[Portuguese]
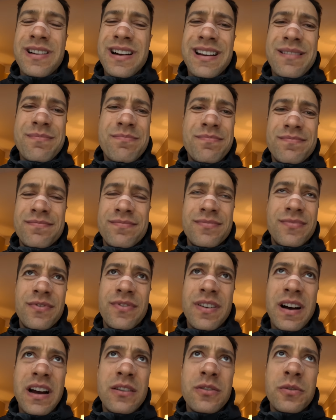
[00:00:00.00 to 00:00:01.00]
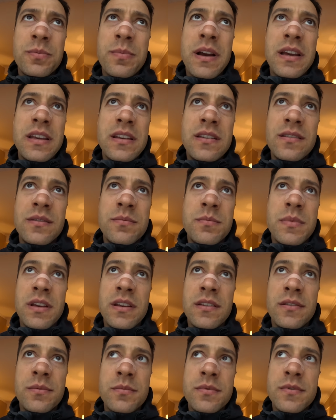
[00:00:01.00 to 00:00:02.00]
Cara, vários países
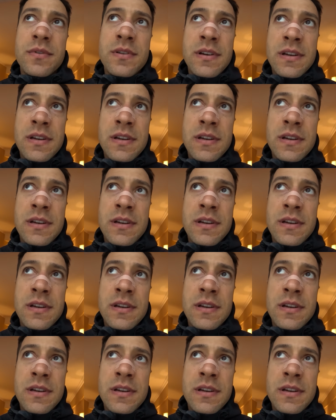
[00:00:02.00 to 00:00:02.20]
mesmo.